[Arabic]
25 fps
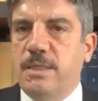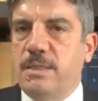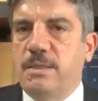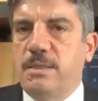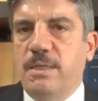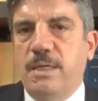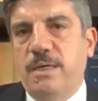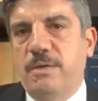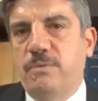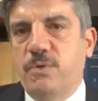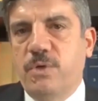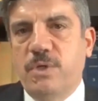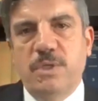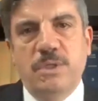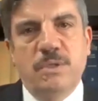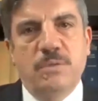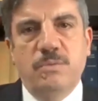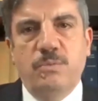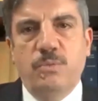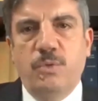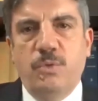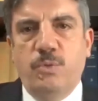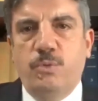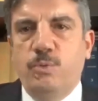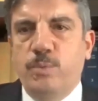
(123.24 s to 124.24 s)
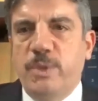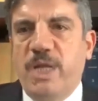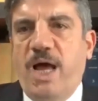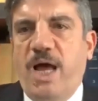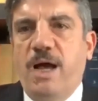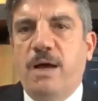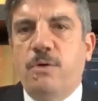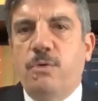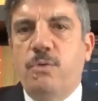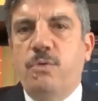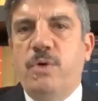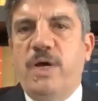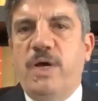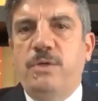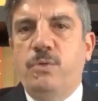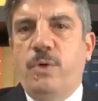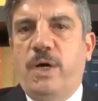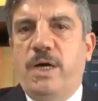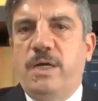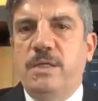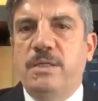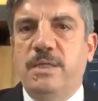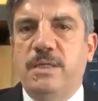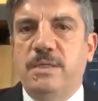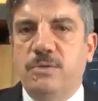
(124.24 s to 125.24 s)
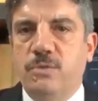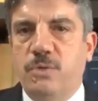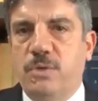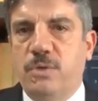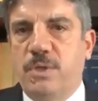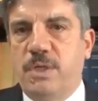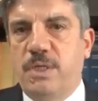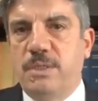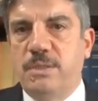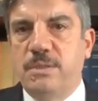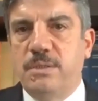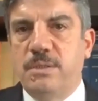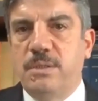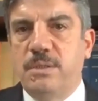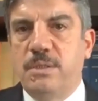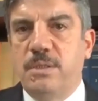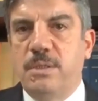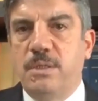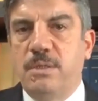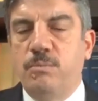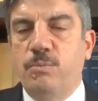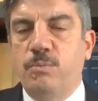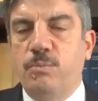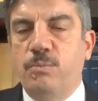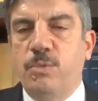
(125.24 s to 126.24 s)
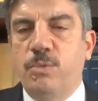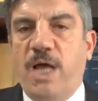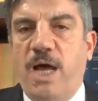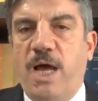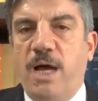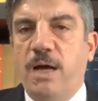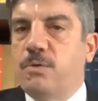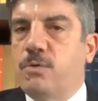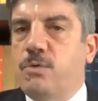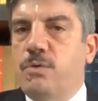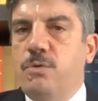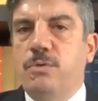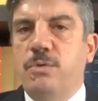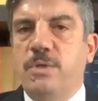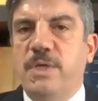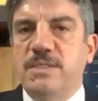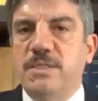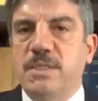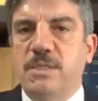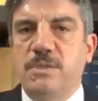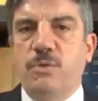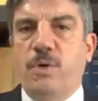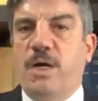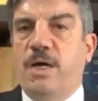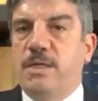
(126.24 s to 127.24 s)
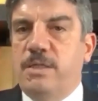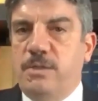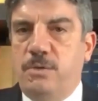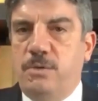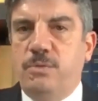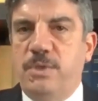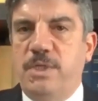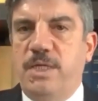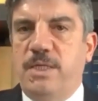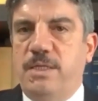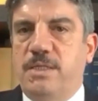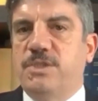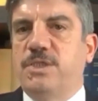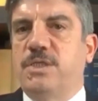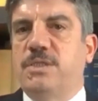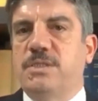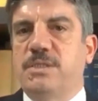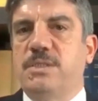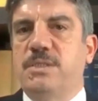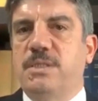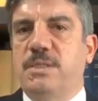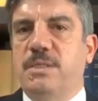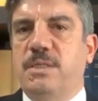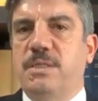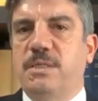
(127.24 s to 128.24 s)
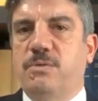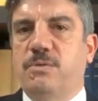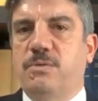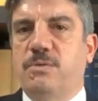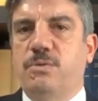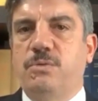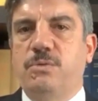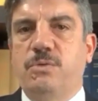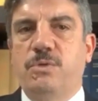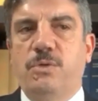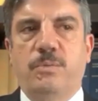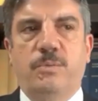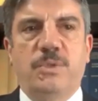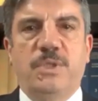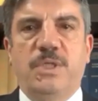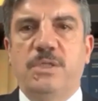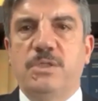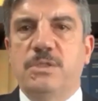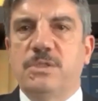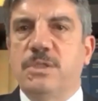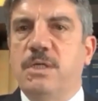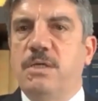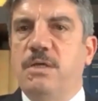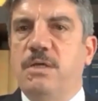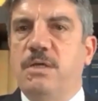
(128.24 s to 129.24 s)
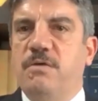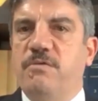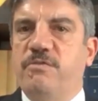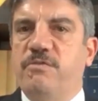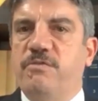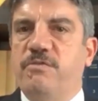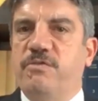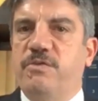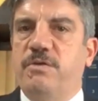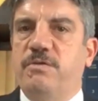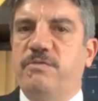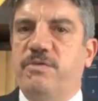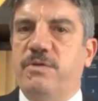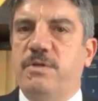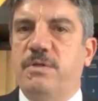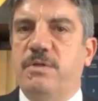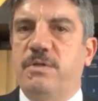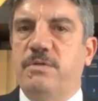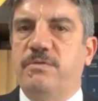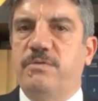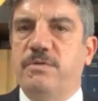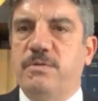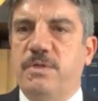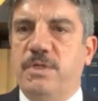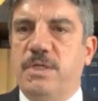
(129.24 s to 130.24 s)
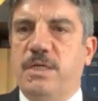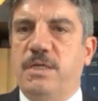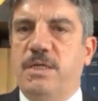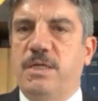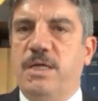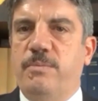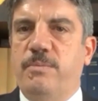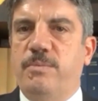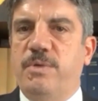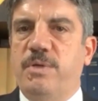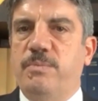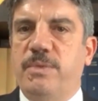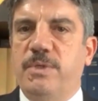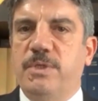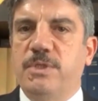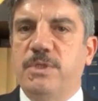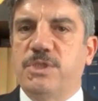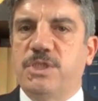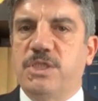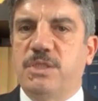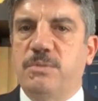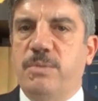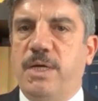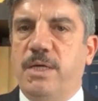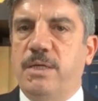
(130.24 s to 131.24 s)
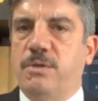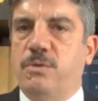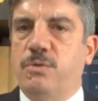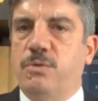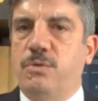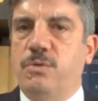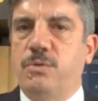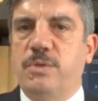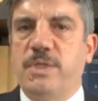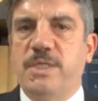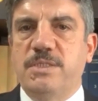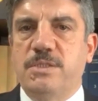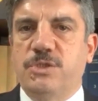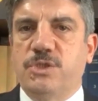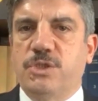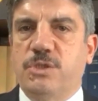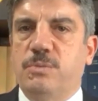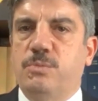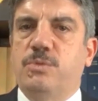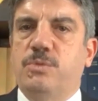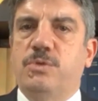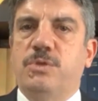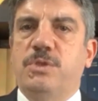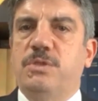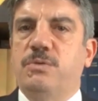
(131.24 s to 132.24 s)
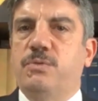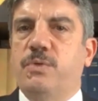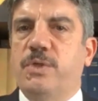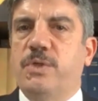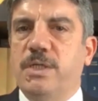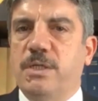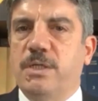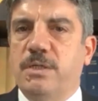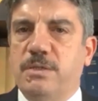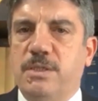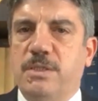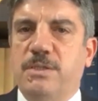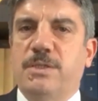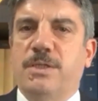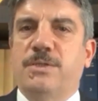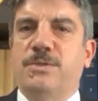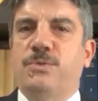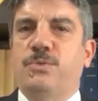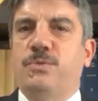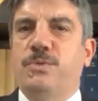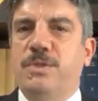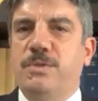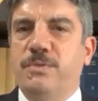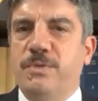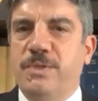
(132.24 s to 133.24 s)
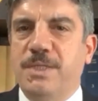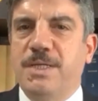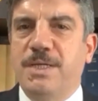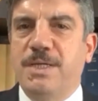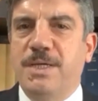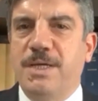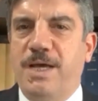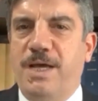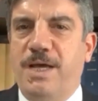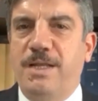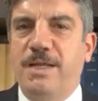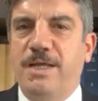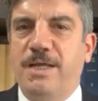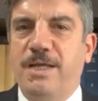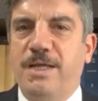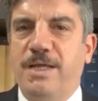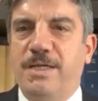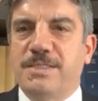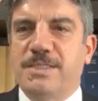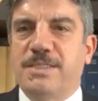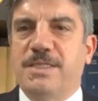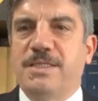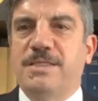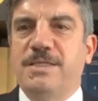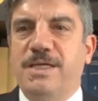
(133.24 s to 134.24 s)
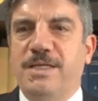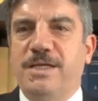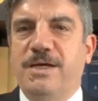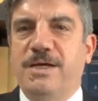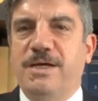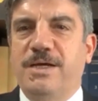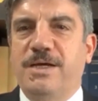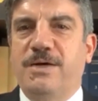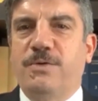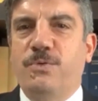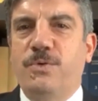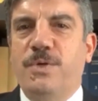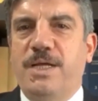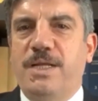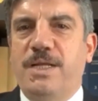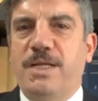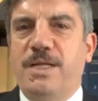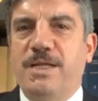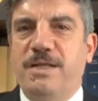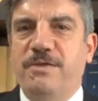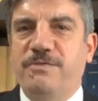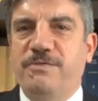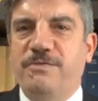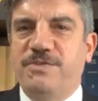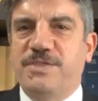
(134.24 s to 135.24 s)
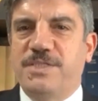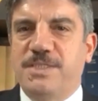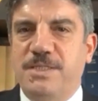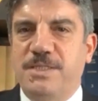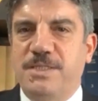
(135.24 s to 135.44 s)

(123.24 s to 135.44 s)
يعني لا هو ومن حقه ان يعارض اردوغان من حق كل الناس ان يعارضوني انا شخصيا انا كل يوم في, في الاعلام الاجتماعي كل الناس يشتموني وينتقدوني هل استطيع ان اقول انا نفسي